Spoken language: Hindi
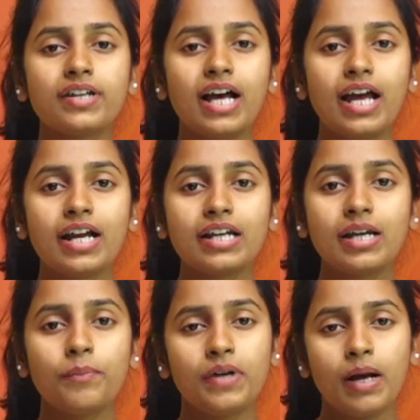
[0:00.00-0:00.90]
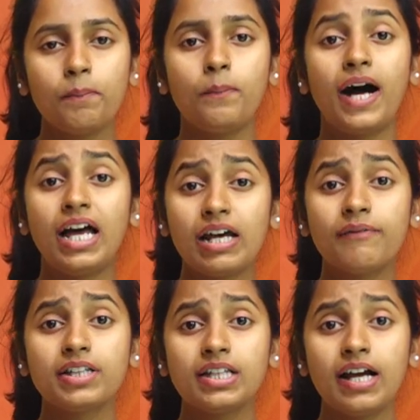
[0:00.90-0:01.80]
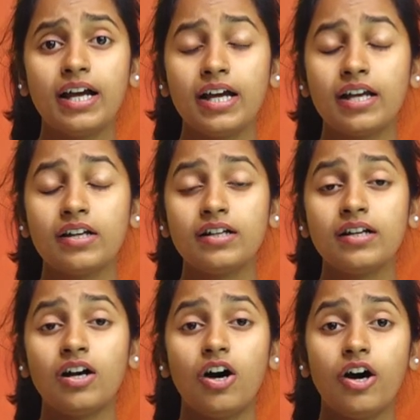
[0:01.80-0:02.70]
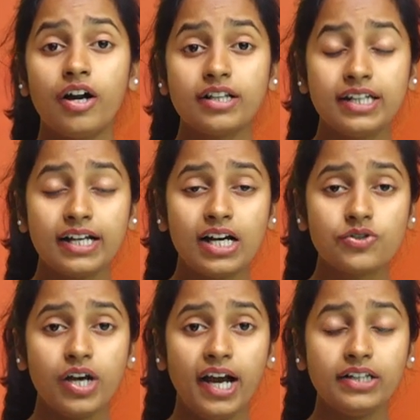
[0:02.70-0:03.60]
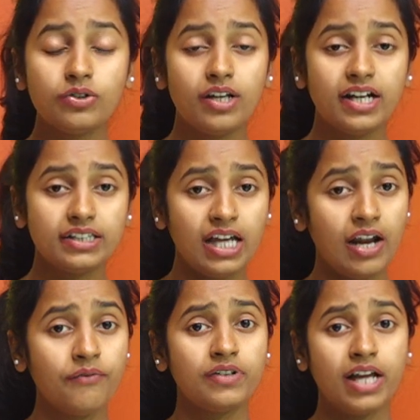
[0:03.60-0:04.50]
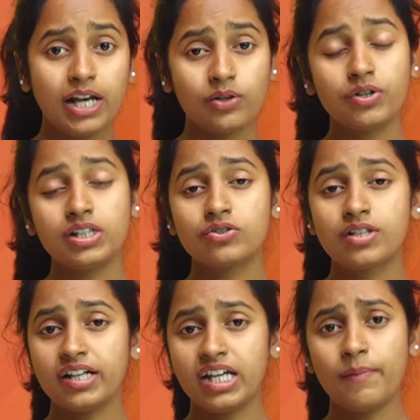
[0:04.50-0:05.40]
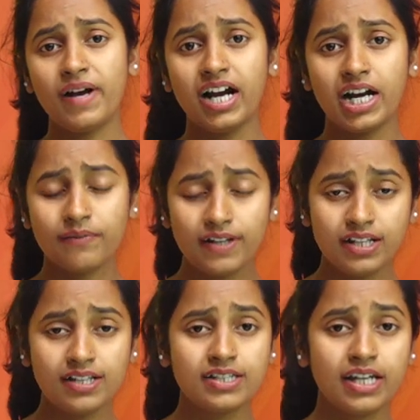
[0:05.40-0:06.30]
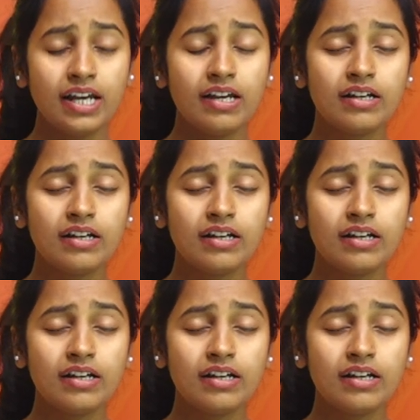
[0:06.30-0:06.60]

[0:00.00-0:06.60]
विधायक ने अपना पाला बदला है और देखा जाए तो लगातार विधायकों की जो संख्या महागठबंधन से